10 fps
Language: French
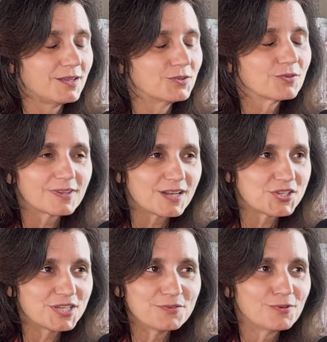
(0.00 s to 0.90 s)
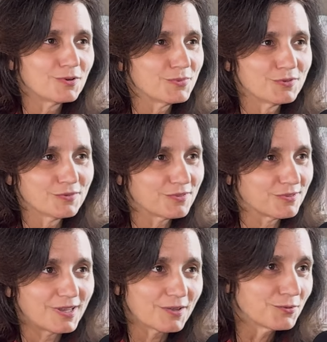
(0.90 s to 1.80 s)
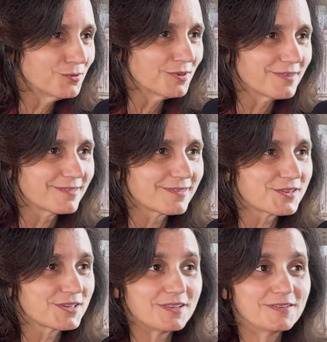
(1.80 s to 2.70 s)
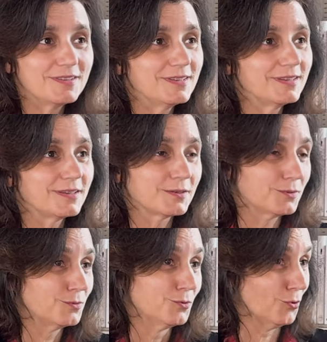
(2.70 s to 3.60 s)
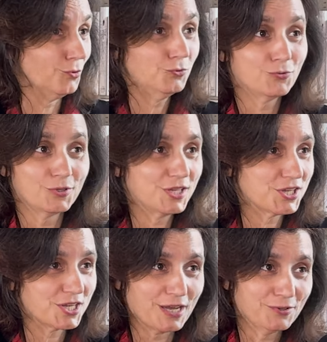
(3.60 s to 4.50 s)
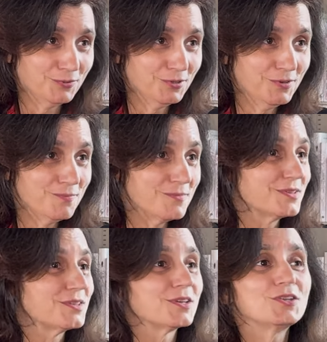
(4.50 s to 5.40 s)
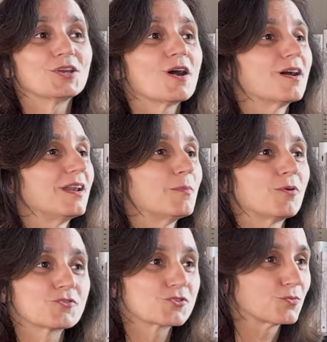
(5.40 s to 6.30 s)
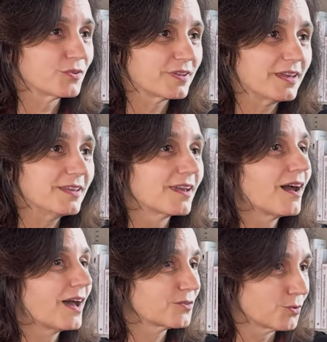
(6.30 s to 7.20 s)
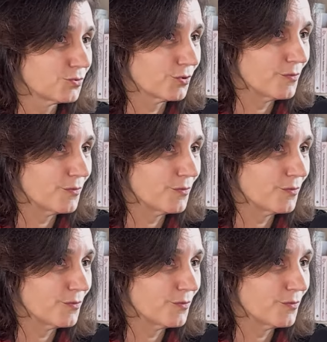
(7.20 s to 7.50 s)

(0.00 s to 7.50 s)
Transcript: Nostalgique de l'ambiance d'Arthur, j'ai décidé de retourner chez Arthur c'est-à-dire la branche conseil Accenture.